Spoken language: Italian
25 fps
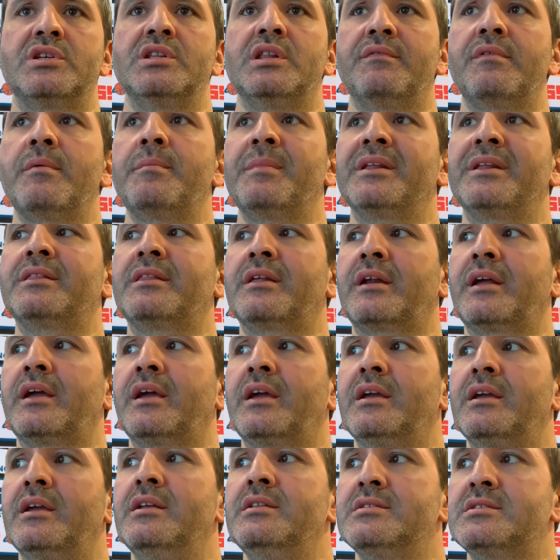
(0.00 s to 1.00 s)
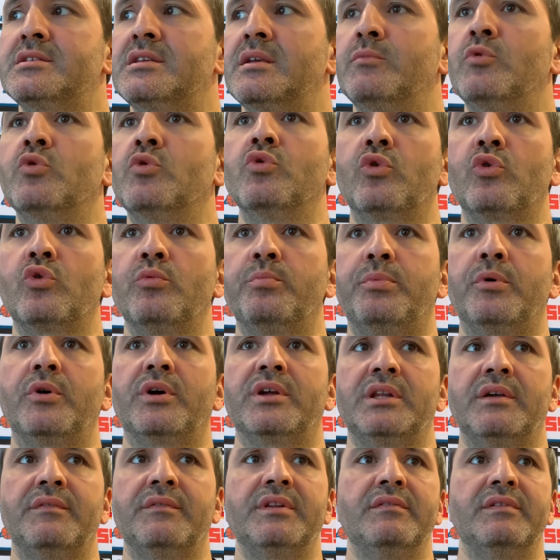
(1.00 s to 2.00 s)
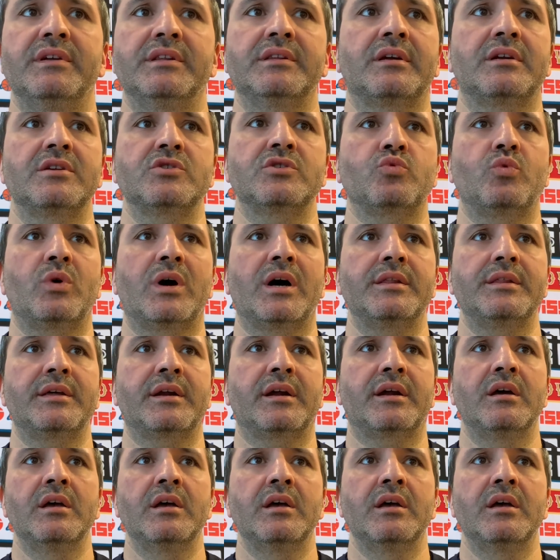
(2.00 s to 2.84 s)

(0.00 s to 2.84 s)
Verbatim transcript: deve mettere insieme un gruppo che deve diventare squadra,